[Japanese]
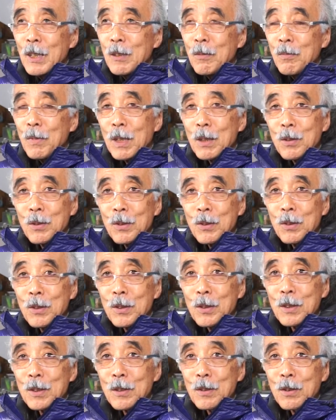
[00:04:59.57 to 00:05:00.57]
まあこ
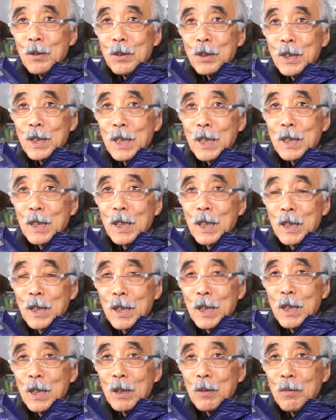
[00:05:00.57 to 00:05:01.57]
のその時間なら
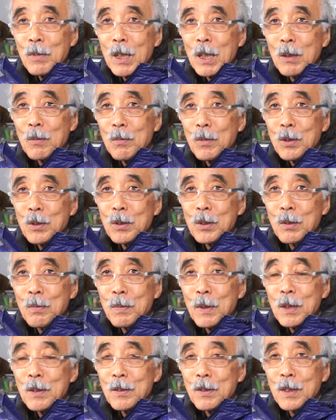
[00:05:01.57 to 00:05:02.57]
ねまあ僕の
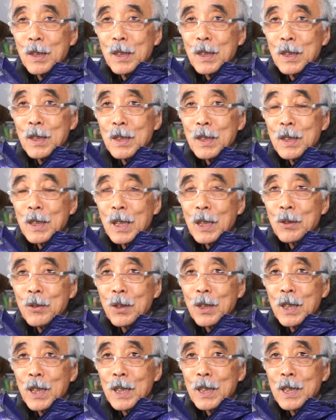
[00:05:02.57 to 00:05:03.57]
ペースでなんと
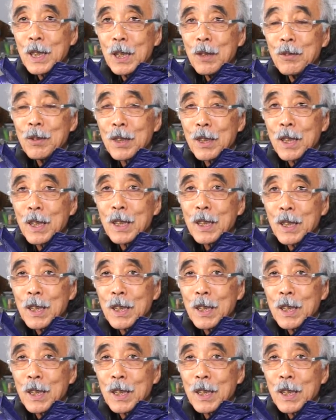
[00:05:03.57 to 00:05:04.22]
かやっていけるんじゃないか